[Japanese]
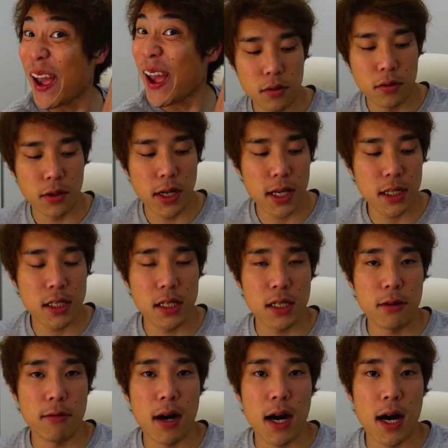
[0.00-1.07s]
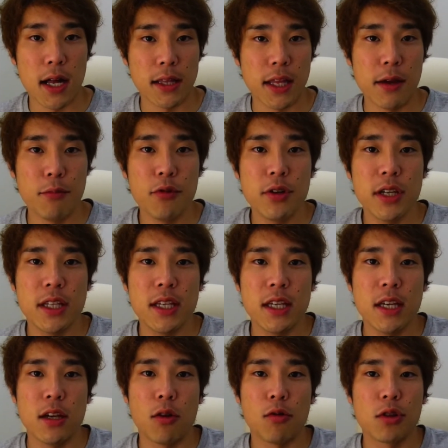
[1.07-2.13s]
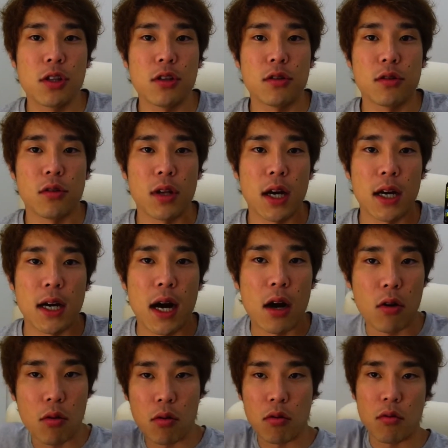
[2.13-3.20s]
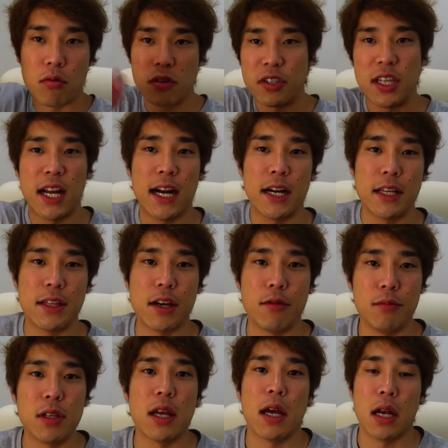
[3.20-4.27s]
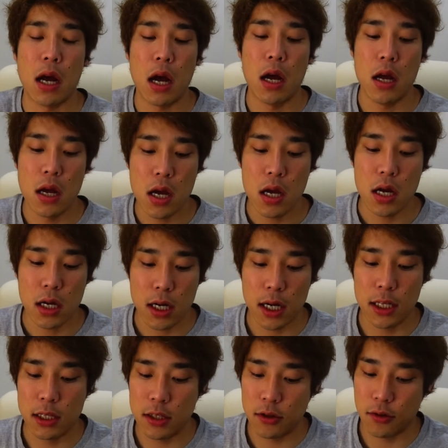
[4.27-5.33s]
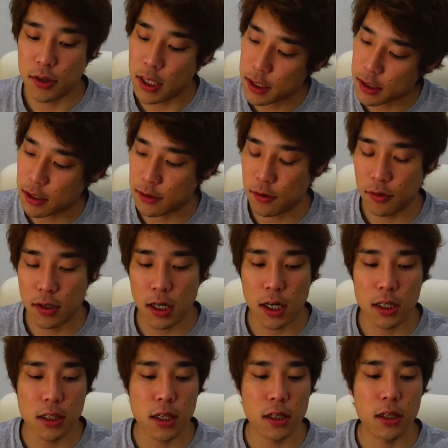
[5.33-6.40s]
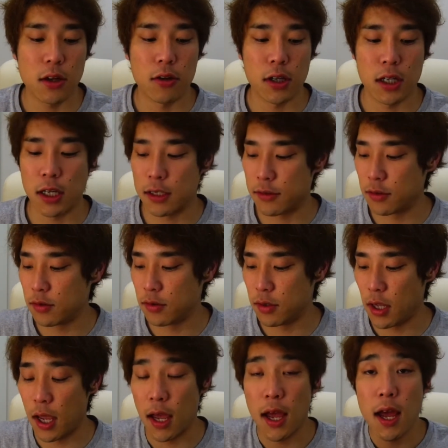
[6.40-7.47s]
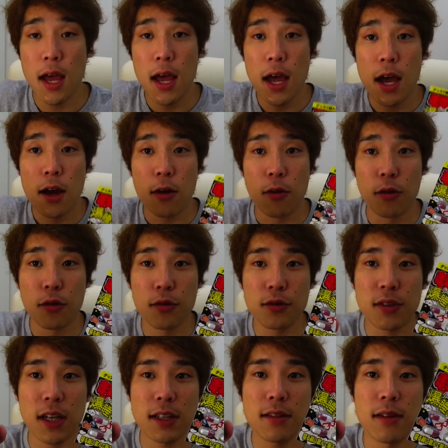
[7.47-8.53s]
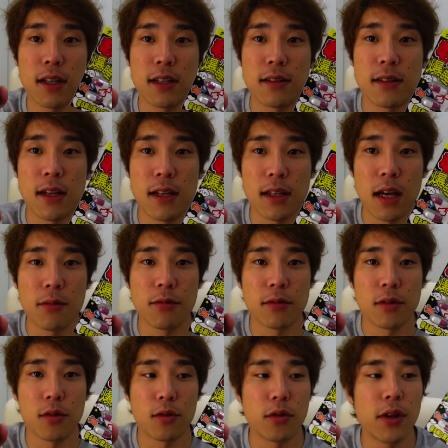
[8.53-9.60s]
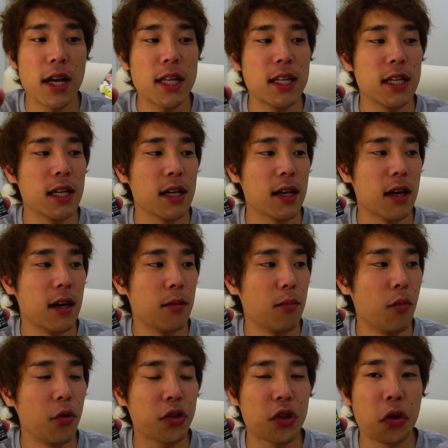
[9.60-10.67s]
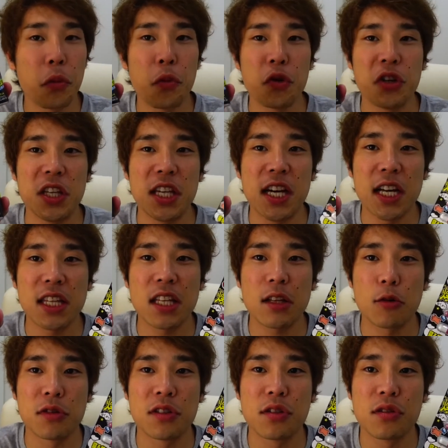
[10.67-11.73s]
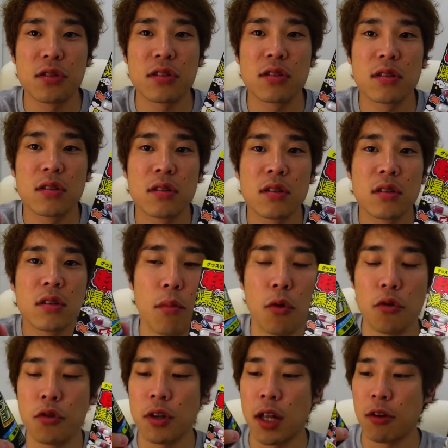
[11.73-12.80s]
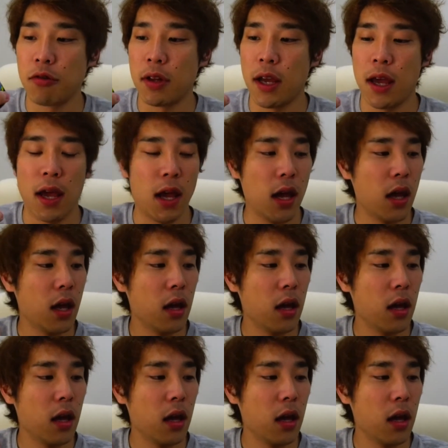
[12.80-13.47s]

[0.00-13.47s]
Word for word: シャフレディは眠りに落ちるとなんかこうやられちゃうみたいな感じの確かそんな感じだったような気がするんでこの2つはですね多分そのフレディが最も苦手とするものなので